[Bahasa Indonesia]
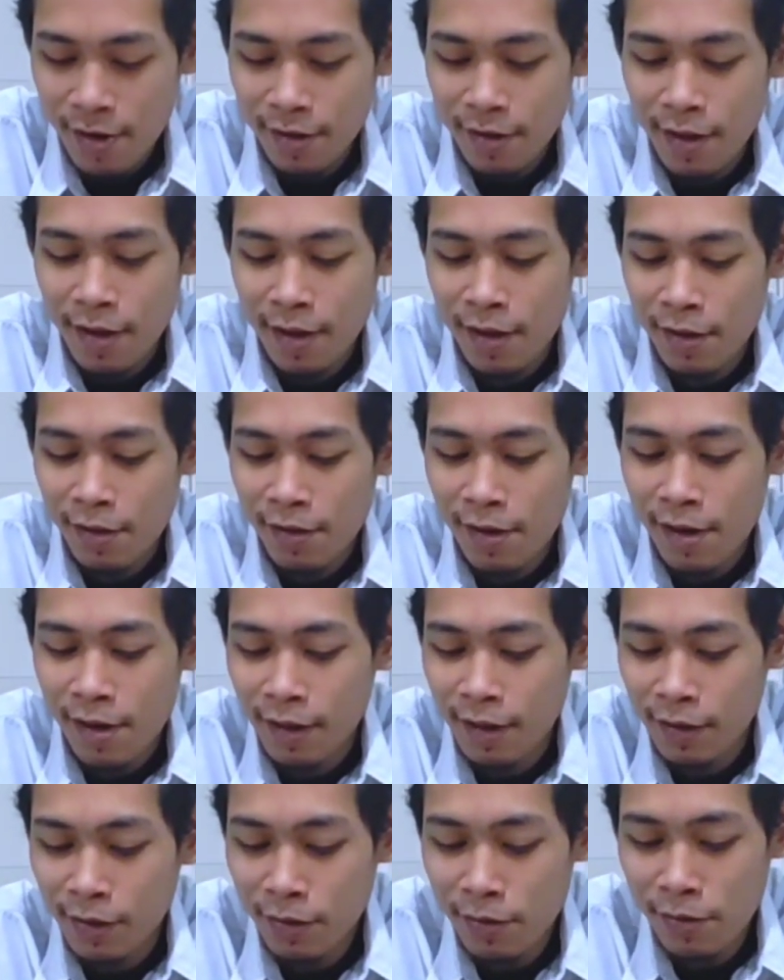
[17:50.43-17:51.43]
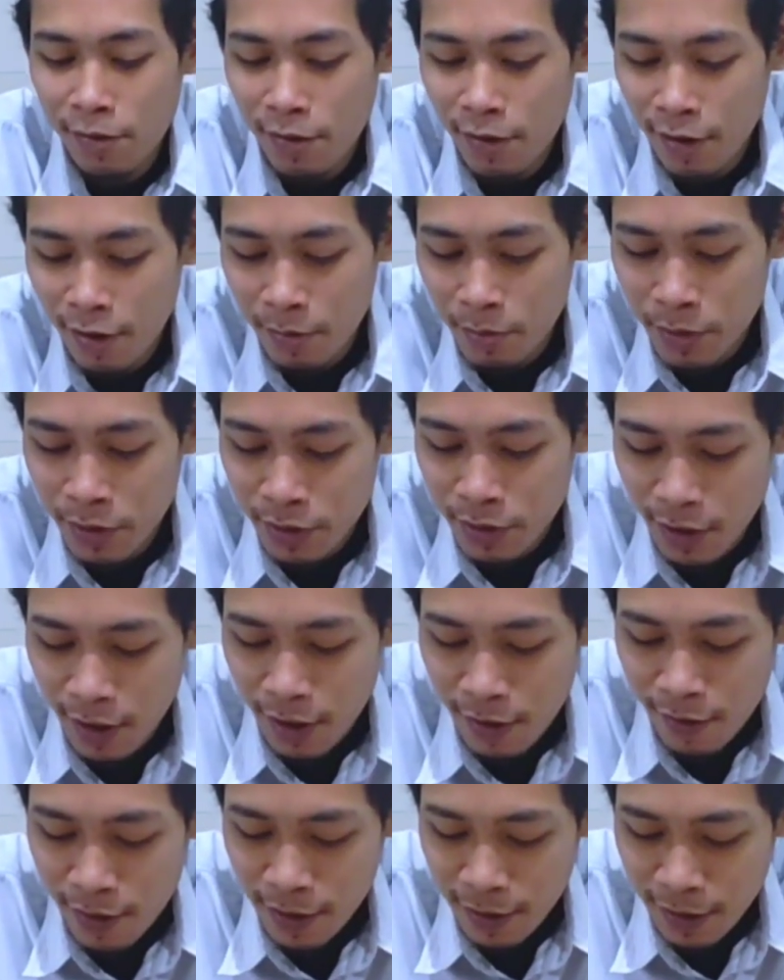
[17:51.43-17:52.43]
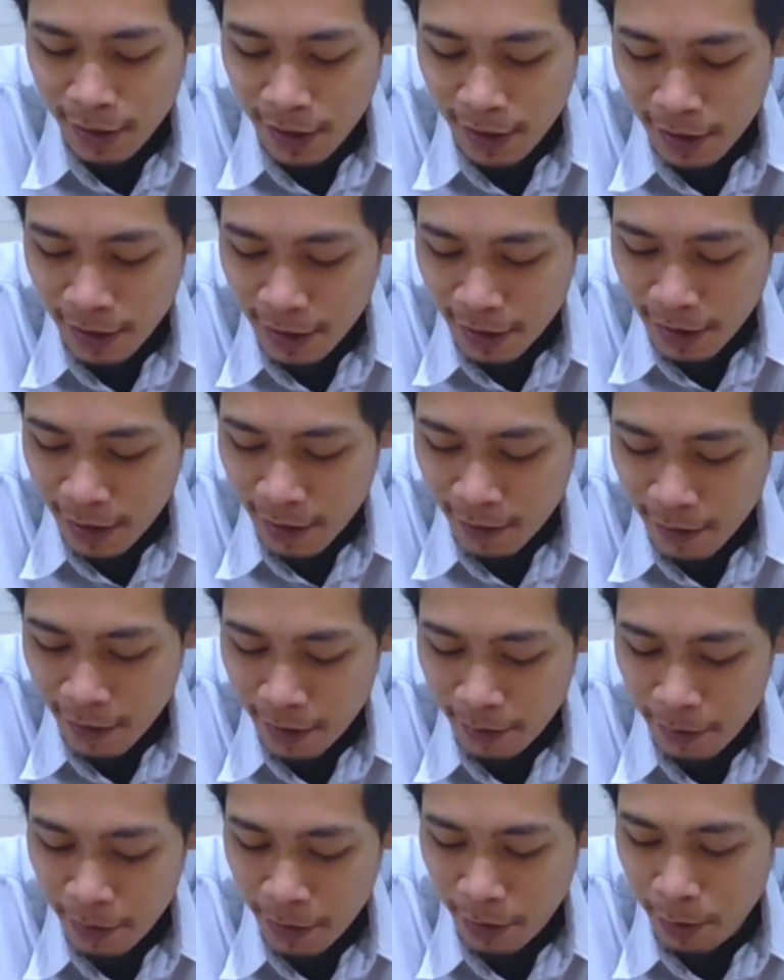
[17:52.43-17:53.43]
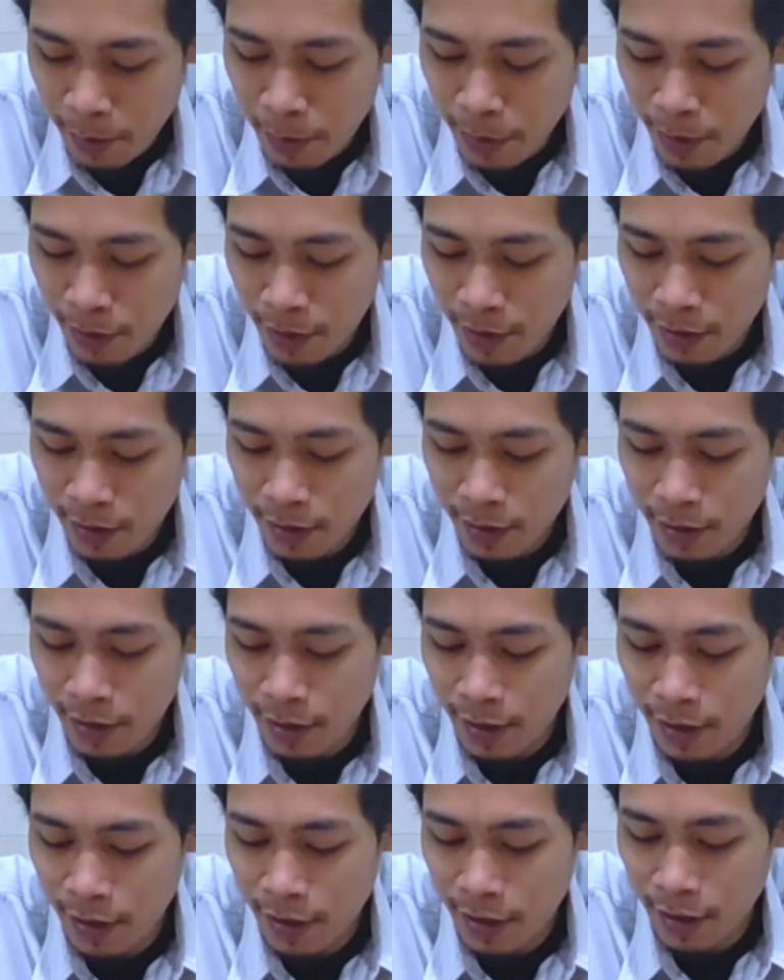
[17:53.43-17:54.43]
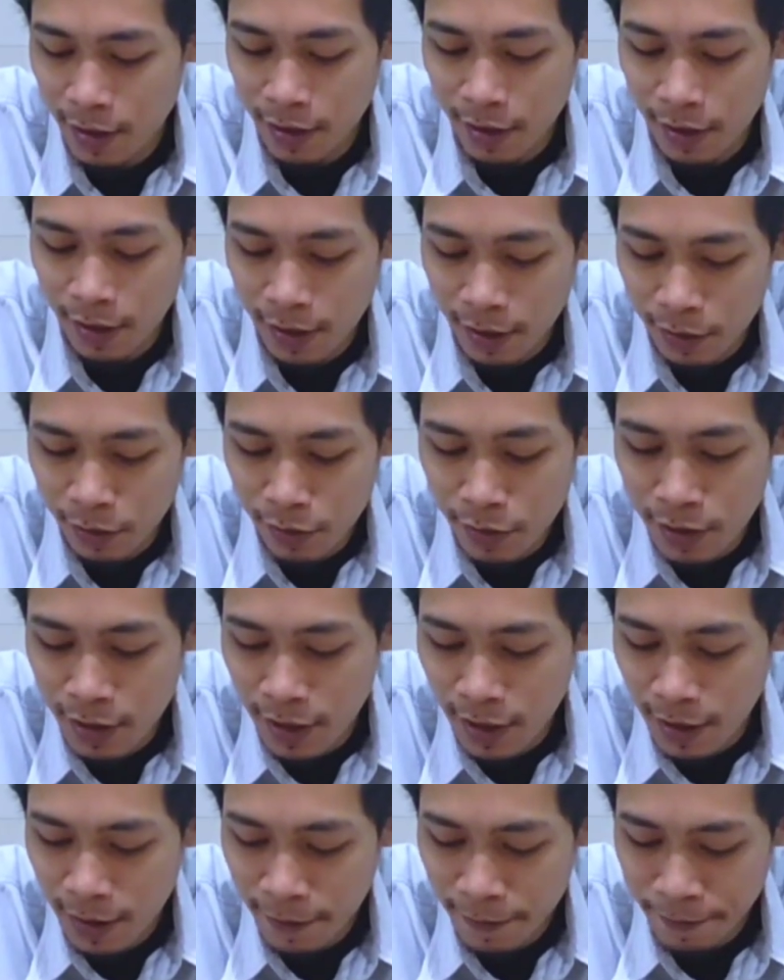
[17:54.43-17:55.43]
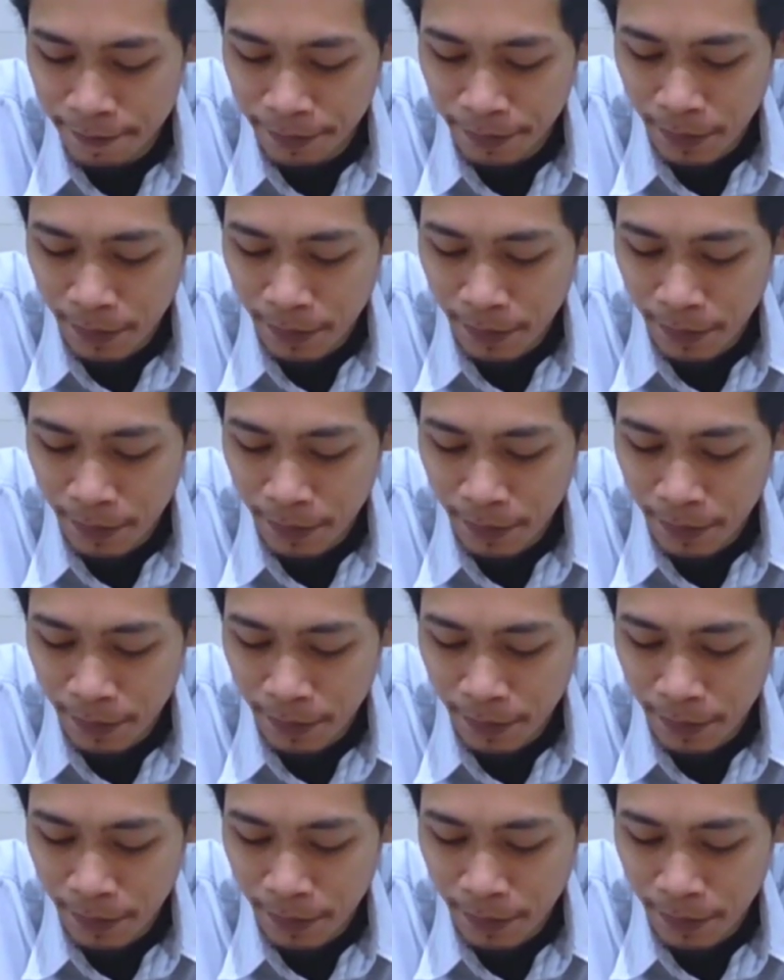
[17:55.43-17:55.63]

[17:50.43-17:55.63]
Wastaikilulan ketungkul bisa hawatiha kelawan piro-piro kesenengane dunia